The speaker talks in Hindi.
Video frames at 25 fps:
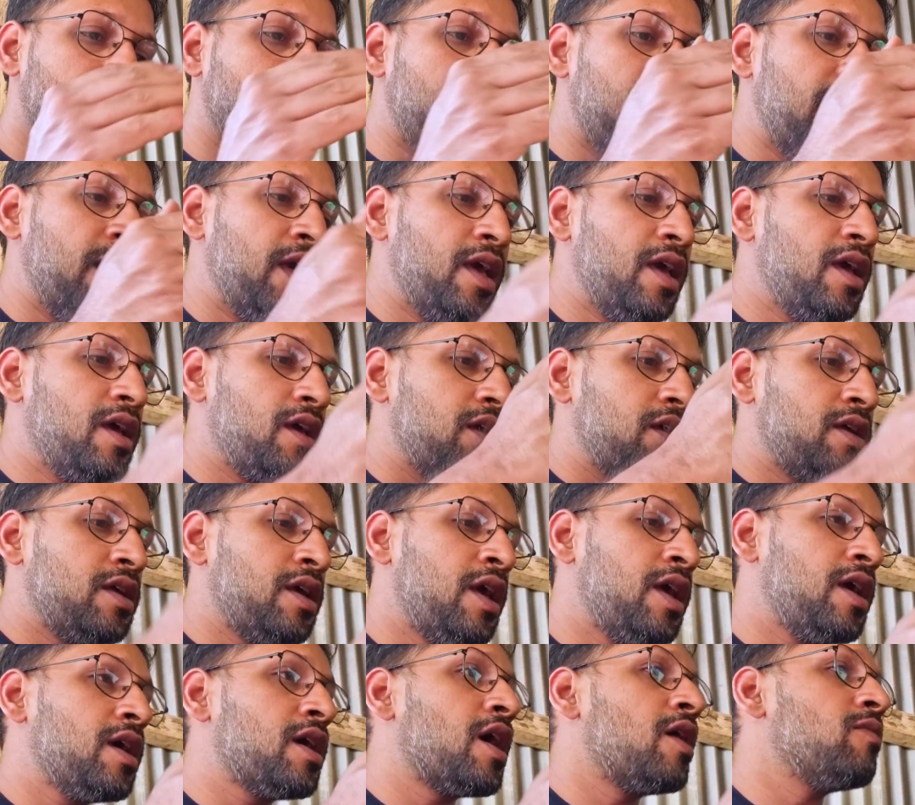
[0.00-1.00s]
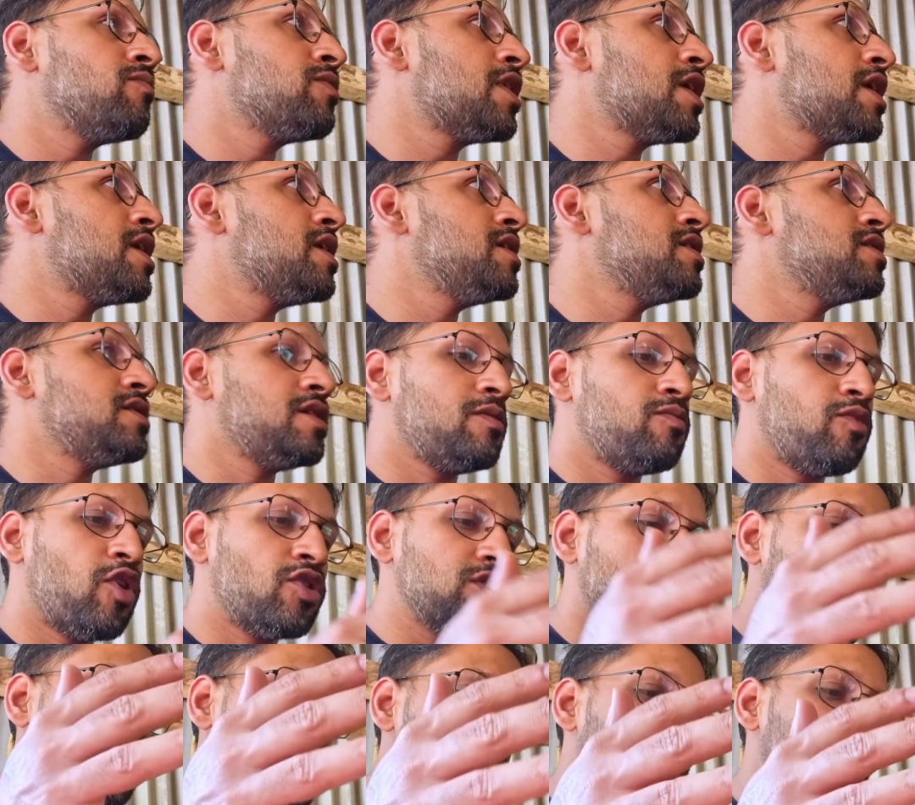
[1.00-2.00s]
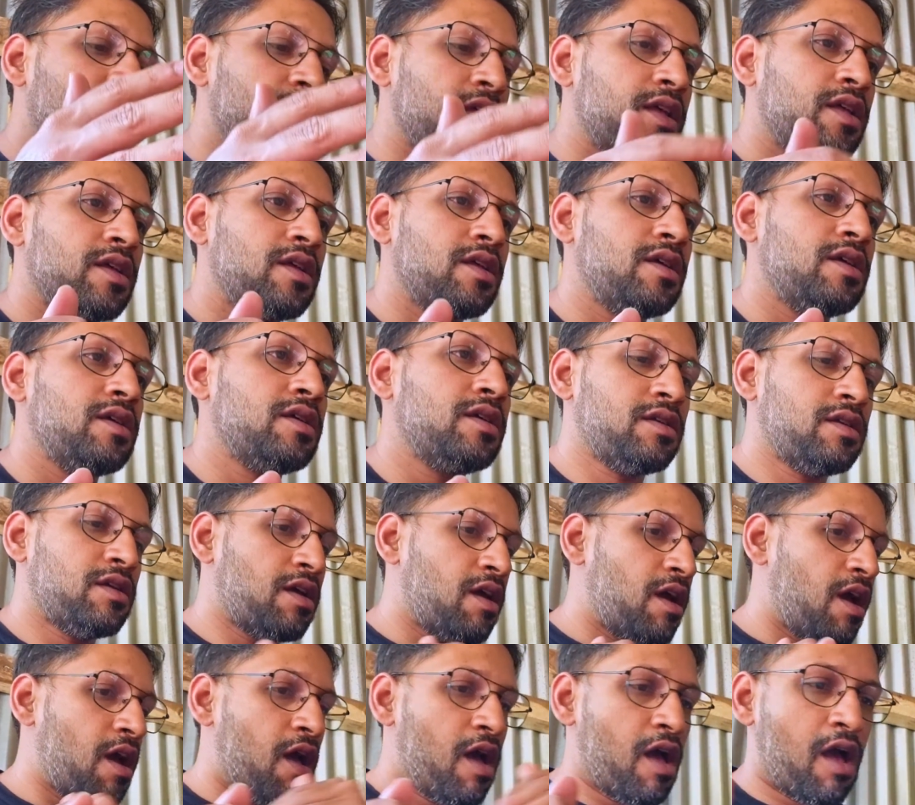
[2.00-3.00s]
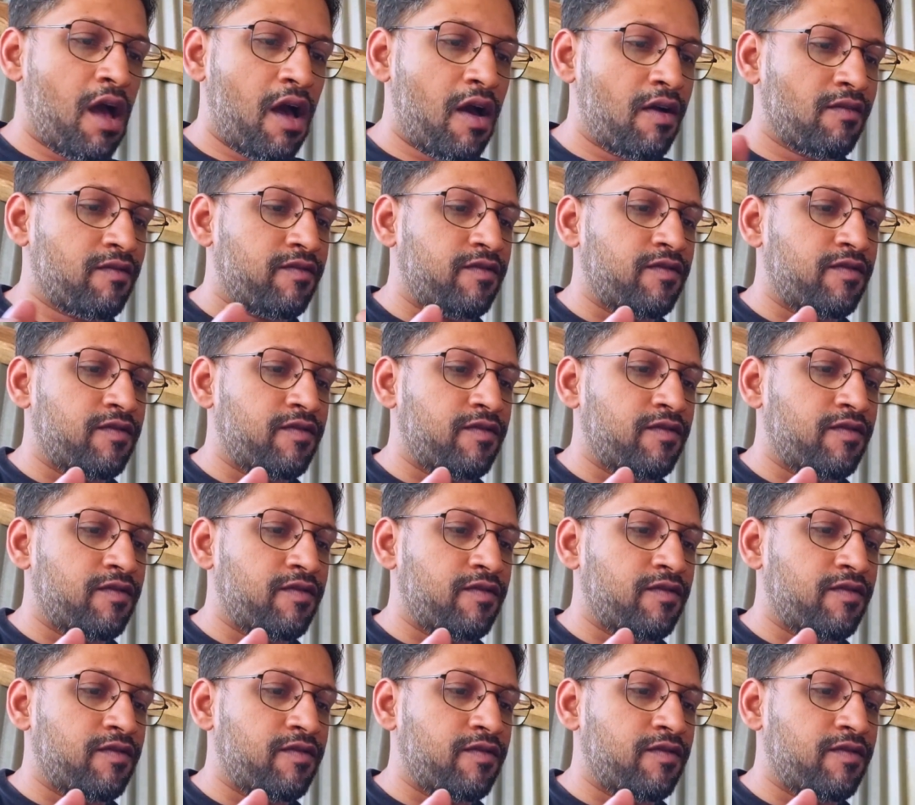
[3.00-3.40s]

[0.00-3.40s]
ये ये कम कर लीजिए बहुत ज़्यादा है हाँ